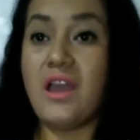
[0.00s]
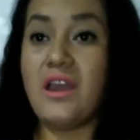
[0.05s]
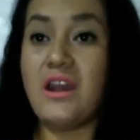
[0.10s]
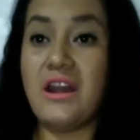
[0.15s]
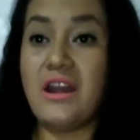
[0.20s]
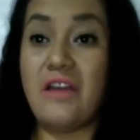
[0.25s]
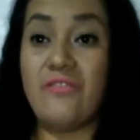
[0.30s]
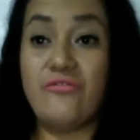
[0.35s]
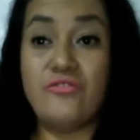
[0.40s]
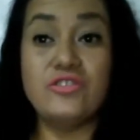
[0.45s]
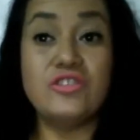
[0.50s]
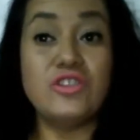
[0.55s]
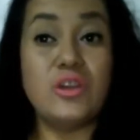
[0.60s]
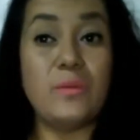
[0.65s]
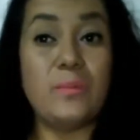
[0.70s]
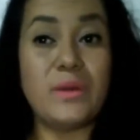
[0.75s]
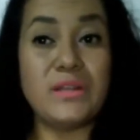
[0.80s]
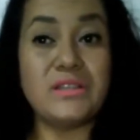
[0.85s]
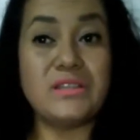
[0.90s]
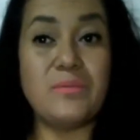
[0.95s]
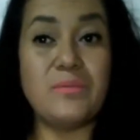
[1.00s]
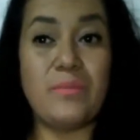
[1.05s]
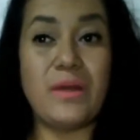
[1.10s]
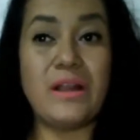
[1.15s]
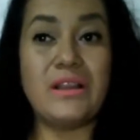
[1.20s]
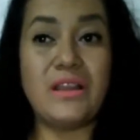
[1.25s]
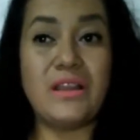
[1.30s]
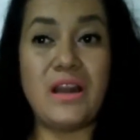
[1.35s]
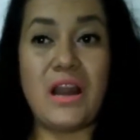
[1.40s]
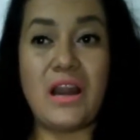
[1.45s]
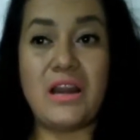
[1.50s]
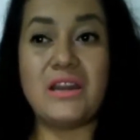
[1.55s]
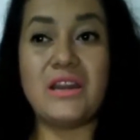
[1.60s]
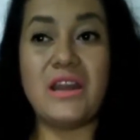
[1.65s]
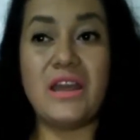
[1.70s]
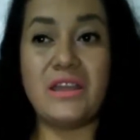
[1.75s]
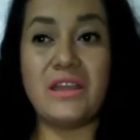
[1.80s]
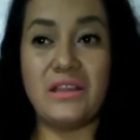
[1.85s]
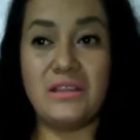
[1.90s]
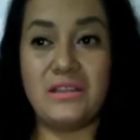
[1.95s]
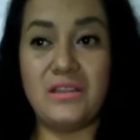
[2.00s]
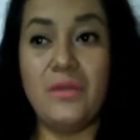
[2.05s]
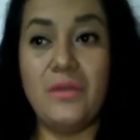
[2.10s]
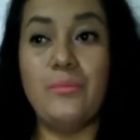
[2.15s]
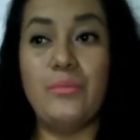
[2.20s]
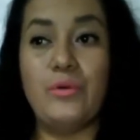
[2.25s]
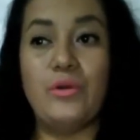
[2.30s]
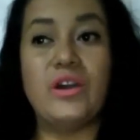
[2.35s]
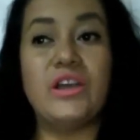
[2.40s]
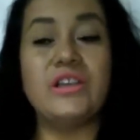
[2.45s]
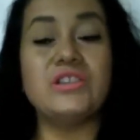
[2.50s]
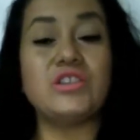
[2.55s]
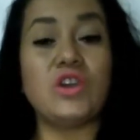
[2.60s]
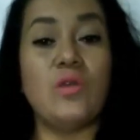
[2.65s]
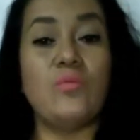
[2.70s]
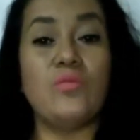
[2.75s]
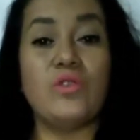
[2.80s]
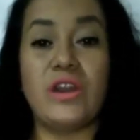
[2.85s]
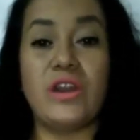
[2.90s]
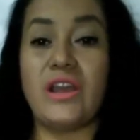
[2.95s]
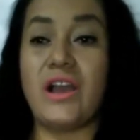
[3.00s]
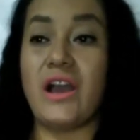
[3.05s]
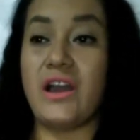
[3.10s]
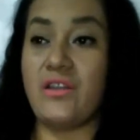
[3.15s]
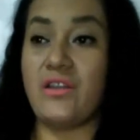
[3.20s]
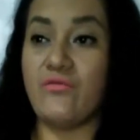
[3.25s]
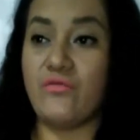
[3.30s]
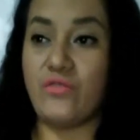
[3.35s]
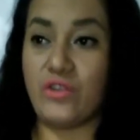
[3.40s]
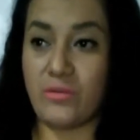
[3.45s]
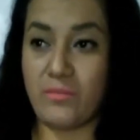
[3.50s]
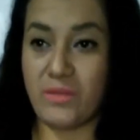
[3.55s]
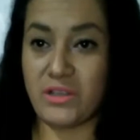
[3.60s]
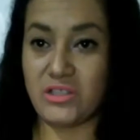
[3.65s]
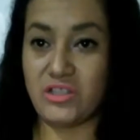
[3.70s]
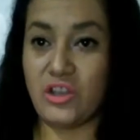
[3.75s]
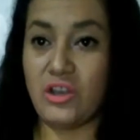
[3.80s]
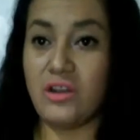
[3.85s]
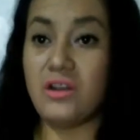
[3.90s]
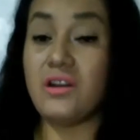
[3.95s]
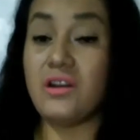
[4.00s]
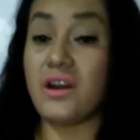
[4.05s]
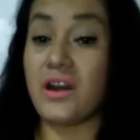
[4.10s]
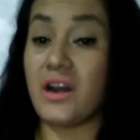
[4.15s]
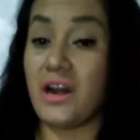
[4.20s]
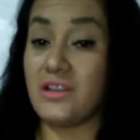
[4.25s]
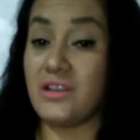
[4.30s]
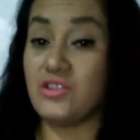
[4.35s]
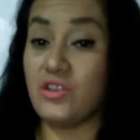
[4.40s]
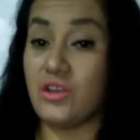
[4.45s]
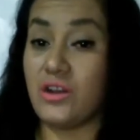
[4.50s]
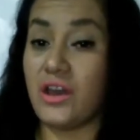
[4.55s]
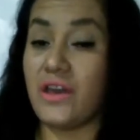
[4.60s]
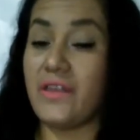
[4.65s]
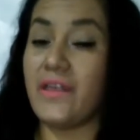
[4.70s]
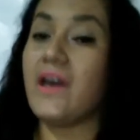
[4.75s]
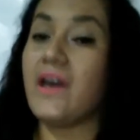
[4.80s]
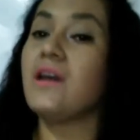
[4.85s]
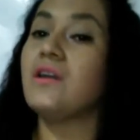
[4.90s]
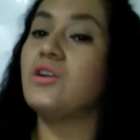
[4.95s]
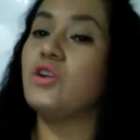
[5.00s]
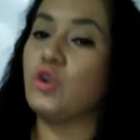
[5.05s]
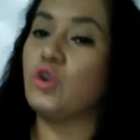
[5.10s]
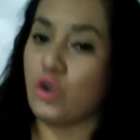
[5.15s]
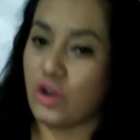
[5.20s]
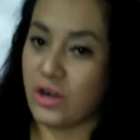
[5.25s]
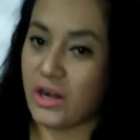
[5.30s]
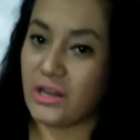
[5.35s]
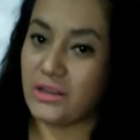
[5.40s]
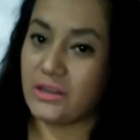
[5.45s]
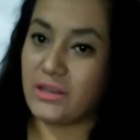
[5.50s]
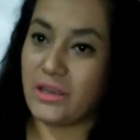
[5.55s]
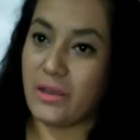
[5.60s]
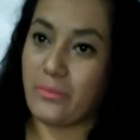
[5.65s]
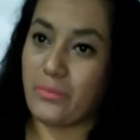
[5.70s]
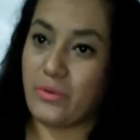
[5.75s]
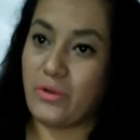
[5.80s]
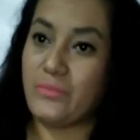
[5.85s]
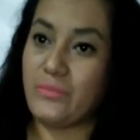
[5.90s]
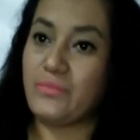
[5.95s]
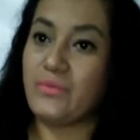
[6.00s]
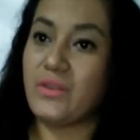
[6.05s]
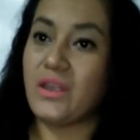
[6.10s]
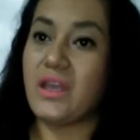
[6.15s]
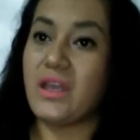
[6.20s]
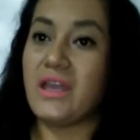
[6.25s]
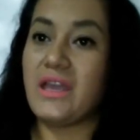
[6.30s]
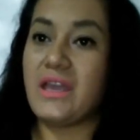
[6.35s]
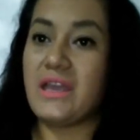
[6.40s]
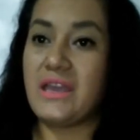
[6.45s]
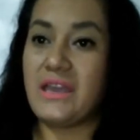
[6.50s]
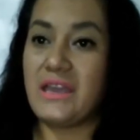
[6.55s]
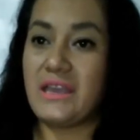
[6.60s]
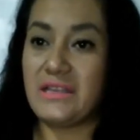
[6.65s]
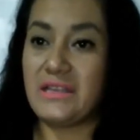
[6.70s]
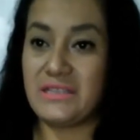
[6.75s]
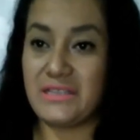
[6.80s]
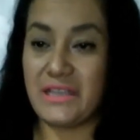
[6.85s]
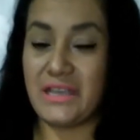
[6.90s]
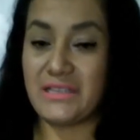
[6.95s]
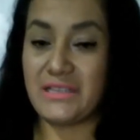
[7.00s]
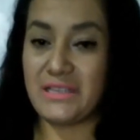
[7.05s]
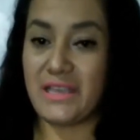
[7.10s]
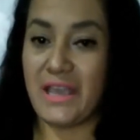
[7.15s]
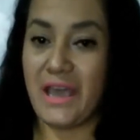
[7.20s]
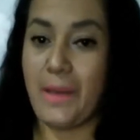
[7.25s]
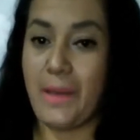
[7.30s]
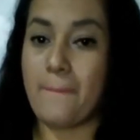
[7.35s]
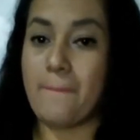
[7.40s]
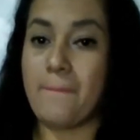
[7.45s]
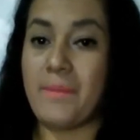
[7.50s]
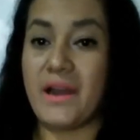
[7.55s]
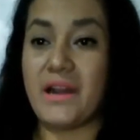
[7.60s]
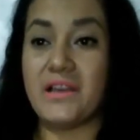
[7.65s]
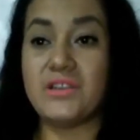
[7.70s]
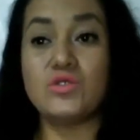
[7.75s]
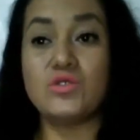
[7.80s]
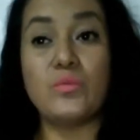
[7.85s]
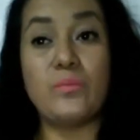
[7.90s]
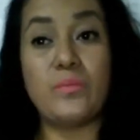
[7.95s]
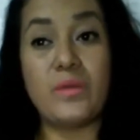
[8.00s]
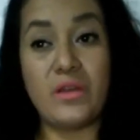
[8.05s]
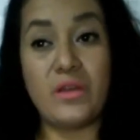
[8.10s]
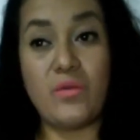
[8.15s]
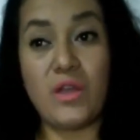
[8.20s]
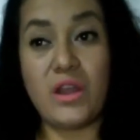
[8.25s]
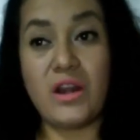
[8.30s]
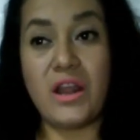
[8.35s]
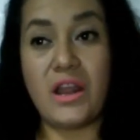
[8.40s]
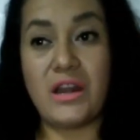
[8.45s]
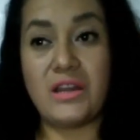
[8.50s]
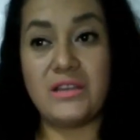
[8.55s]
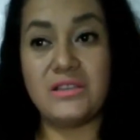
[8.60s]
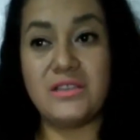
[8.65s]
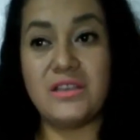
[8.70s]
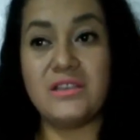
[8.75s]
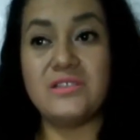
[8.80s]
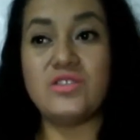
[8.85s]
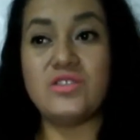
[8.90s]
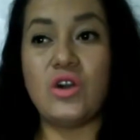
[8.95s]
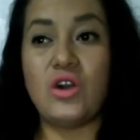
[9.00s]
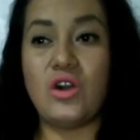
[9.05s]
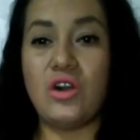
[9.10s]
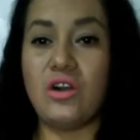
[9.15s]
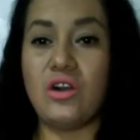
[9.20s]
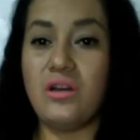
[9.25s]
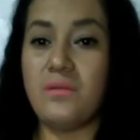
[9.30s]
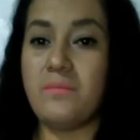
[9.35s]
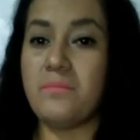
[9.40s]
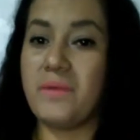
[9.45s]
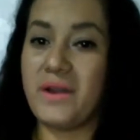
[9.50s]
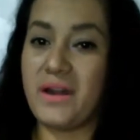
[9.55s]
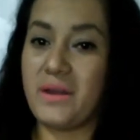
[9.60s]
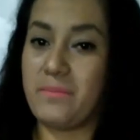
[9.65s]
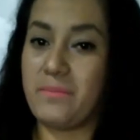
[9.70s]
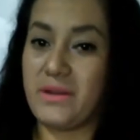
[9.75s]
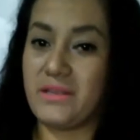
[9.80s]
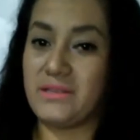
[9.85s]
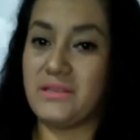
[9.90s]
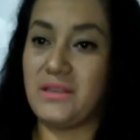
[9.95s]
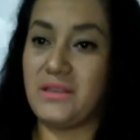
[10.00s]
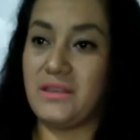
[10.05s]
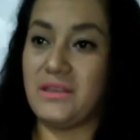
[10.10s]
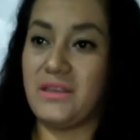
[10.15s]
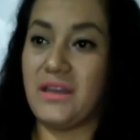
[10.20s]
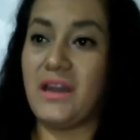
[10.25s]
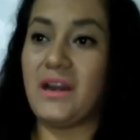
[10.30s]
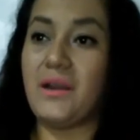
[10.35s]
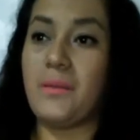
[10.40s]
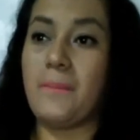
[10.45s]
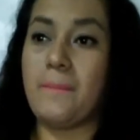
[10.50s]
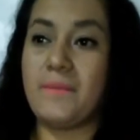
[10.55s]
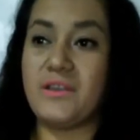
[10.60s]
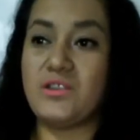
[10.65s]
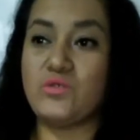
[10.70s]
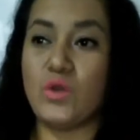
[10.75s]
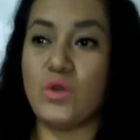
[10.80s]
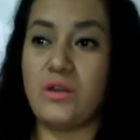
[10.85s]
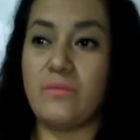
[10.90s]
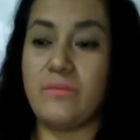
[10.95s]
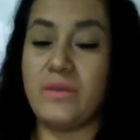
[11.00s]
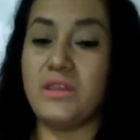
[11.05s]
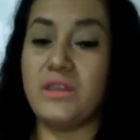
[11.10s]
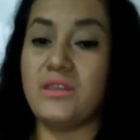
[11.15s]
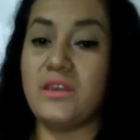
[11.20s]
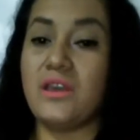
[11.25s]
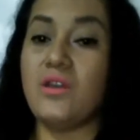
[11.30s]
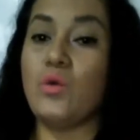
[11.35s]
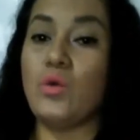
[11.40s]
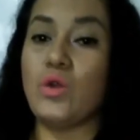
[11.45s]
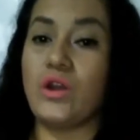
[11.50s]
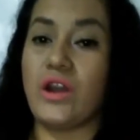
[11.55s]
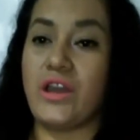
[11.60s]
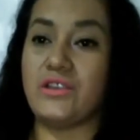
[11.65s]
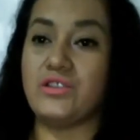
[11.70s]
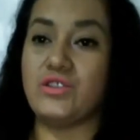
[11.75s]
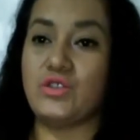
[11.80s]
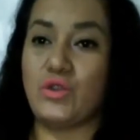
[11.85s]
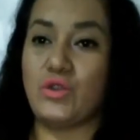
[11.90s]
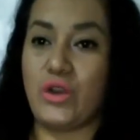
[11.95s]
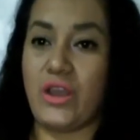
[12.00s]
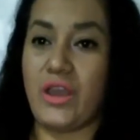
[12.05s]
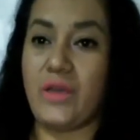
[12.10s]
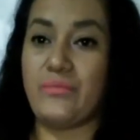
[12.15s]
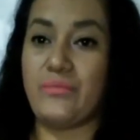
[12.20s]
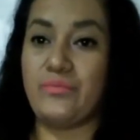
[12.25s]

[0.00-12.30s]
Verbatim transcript: La función principal de la línea del tiempo es comunicar información relacionada con el tiempo, ya sea para su previo análisis o para presentar visualmente una historia.